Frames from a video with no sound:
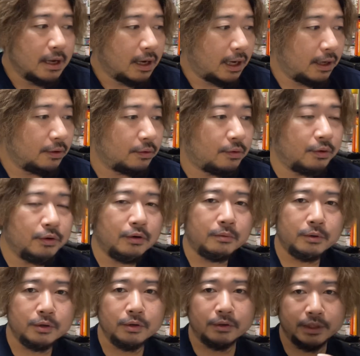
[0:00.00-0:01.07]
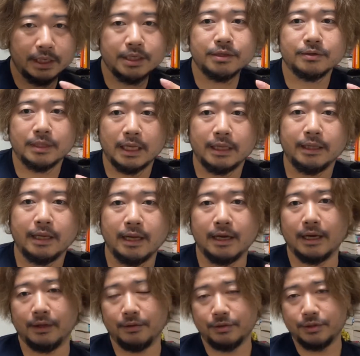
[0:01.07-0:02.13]
あの、この僕の二十何年
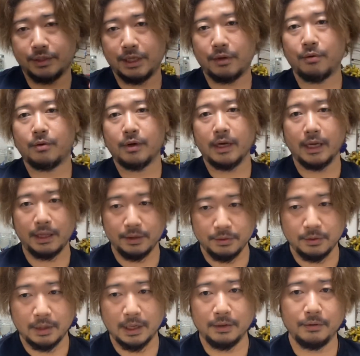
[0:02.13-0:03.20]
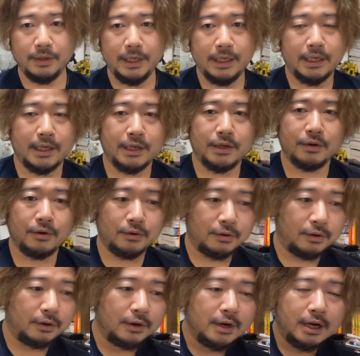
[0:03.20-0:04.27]
間の、そしてここら辺の、あの、いい企業
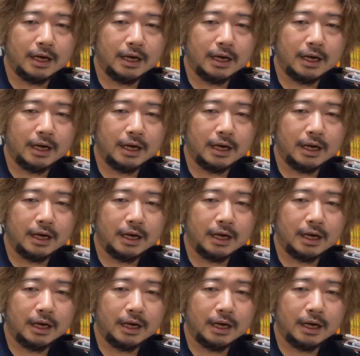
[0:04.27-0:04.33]
を、